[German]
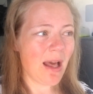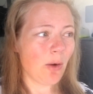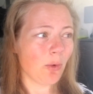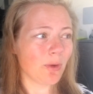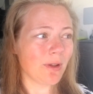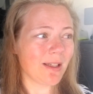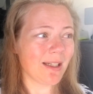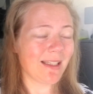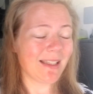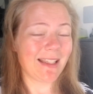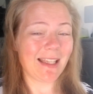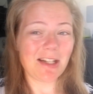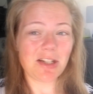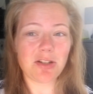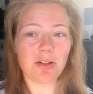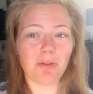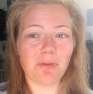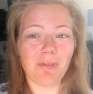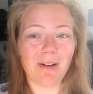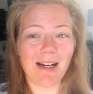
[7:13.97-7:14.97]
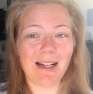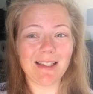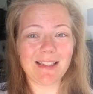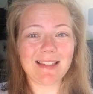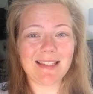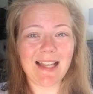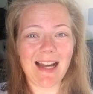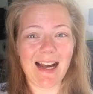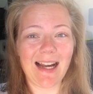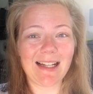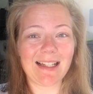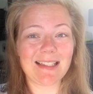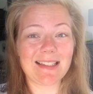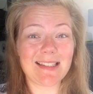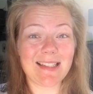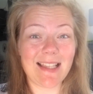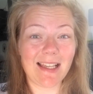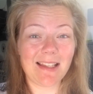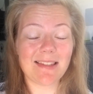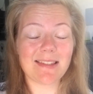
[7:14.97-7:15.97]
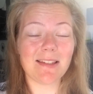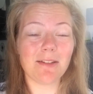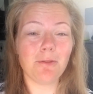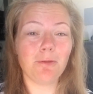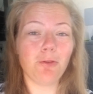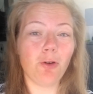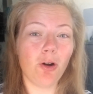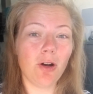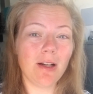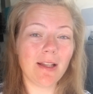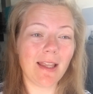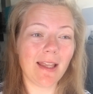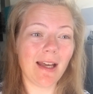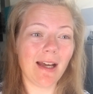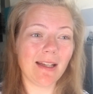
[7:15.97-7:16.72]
Und gestern war Tage 6 in Folge,